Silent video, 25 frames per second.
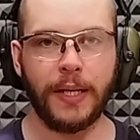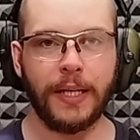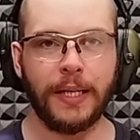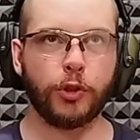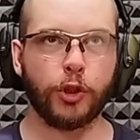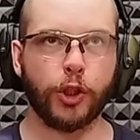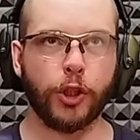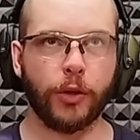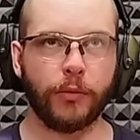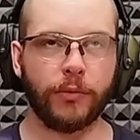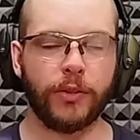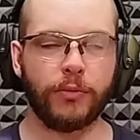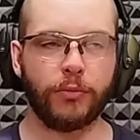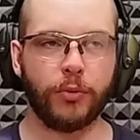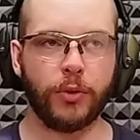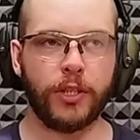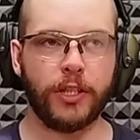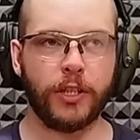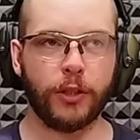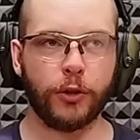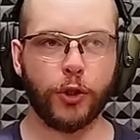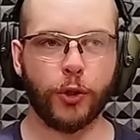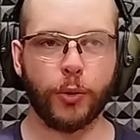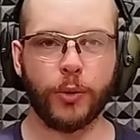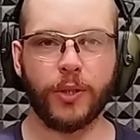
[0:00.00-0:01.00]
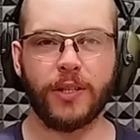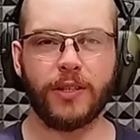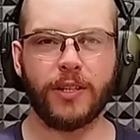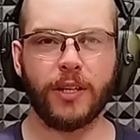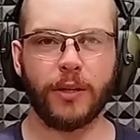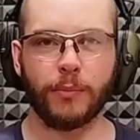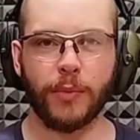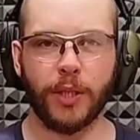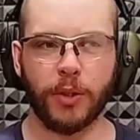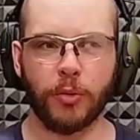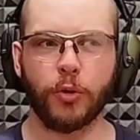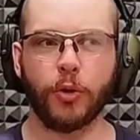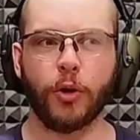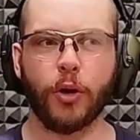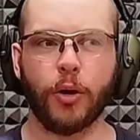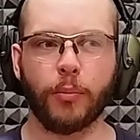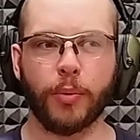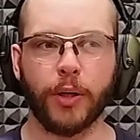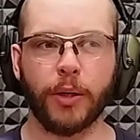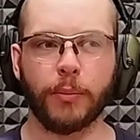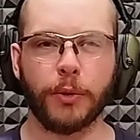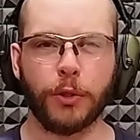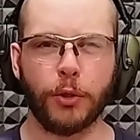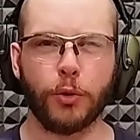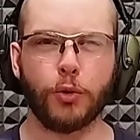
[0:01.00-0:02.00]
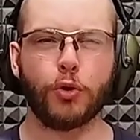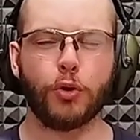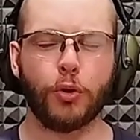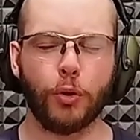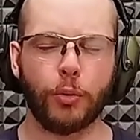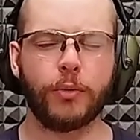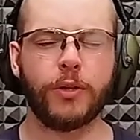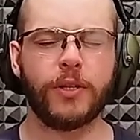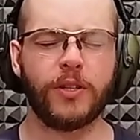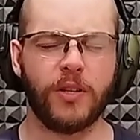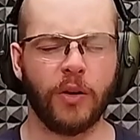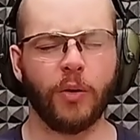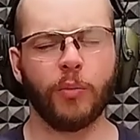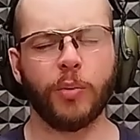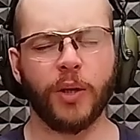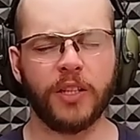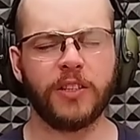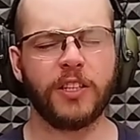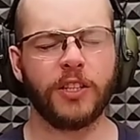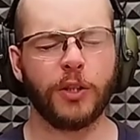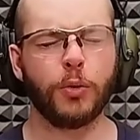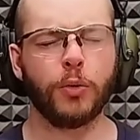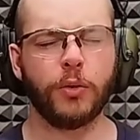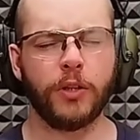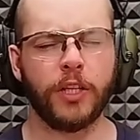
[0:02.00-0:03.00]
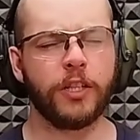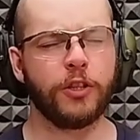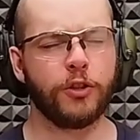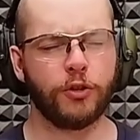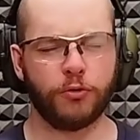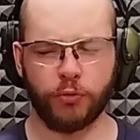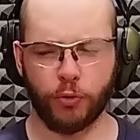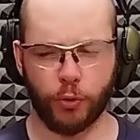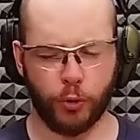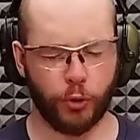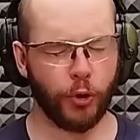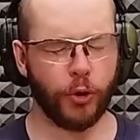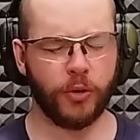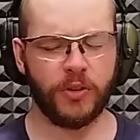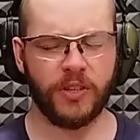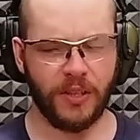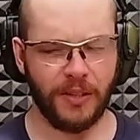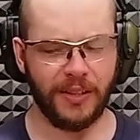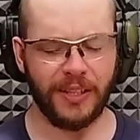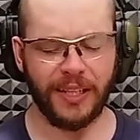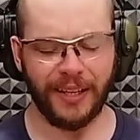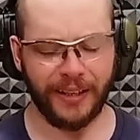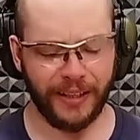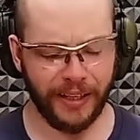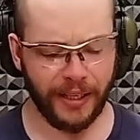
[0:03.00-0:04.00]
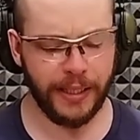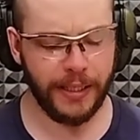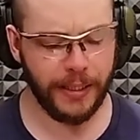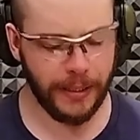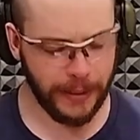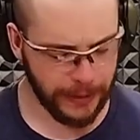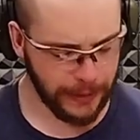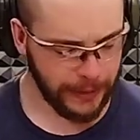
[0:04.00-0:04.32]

J'ai envie de vous dire, je dis ça de mes deux grands-pères, mais de celui-ci en particulier, je vous jure, c'est une dinguerie.